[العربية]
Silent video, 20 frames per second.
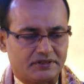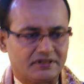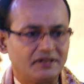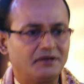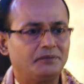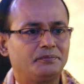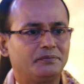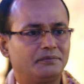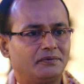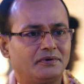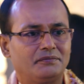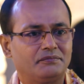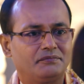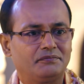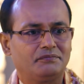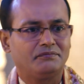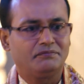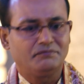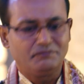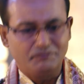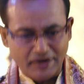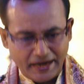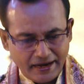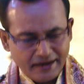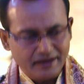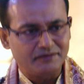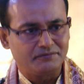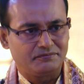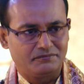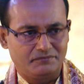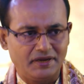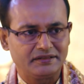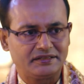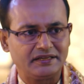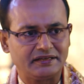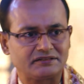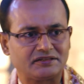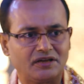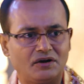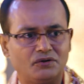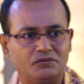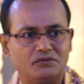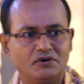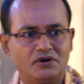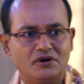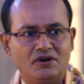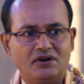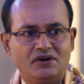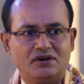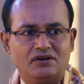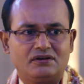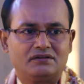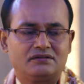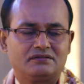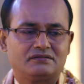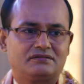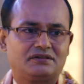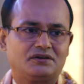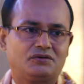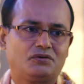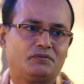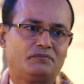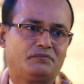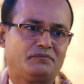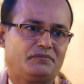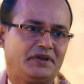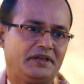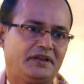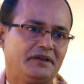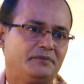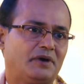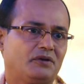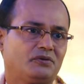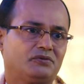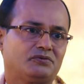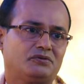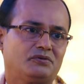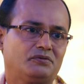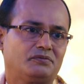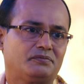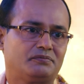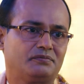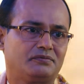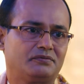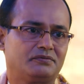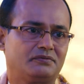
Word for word: طيب انا بدي دور عليهم هلا ليكي بس نلاقيهم